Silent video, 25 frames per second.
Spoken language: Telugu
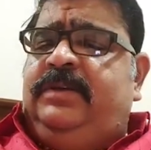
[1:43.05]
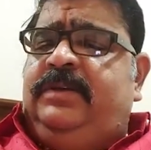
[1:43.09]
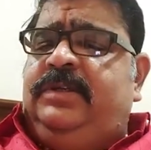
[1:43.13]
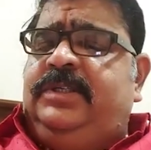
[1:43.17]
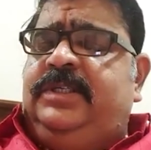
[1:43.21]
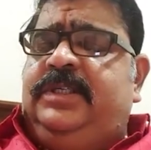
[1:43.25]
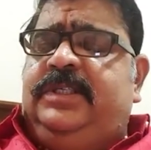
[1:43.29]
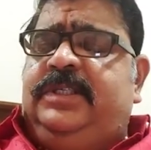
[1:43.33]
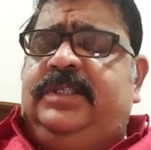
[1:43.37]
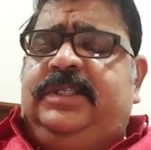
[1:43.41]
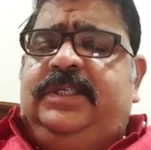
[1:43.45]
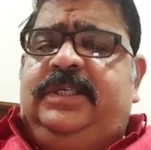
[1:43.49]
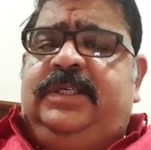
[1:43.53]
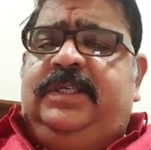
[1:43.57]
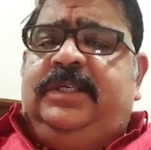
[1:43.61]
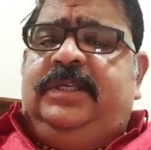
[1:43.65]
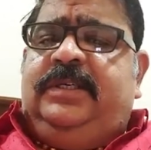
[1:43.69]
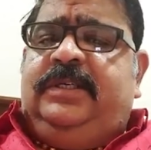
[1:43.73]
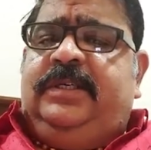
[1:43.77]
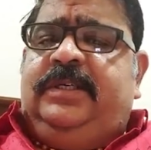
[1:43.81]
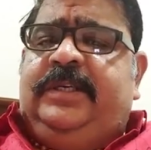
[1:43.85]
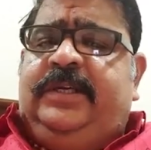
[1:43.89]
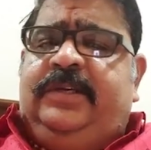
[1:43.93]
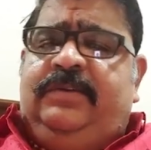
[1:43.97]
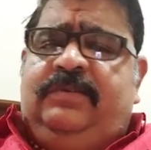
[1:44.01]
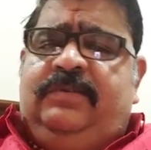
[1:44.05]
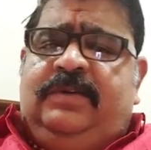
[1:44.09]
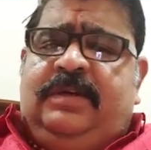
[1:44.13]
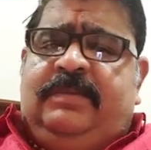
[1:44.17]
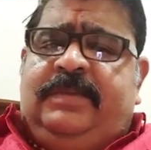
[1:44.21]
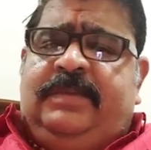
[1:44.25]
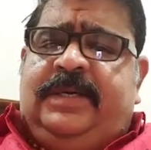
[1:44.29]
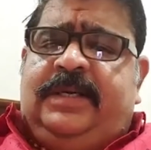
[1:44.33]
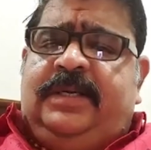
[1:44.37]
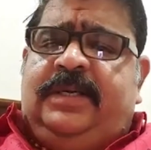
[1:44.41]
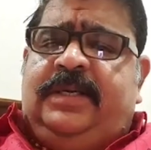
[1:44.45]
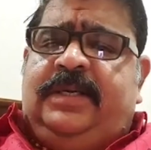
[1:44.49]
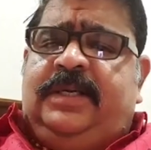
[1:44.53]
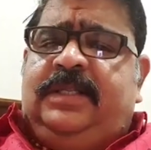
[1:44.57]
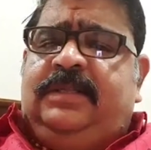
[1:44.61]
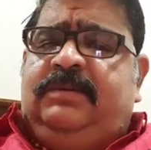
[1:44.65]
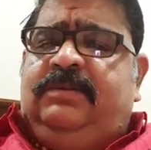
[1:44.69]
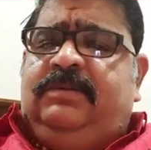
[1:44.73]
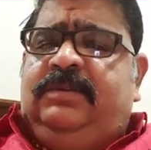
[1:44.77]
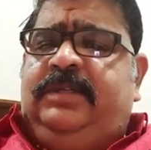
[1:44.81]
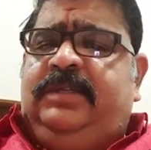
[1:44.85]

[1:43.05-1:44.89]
పక్కన పెడితే అమెరికా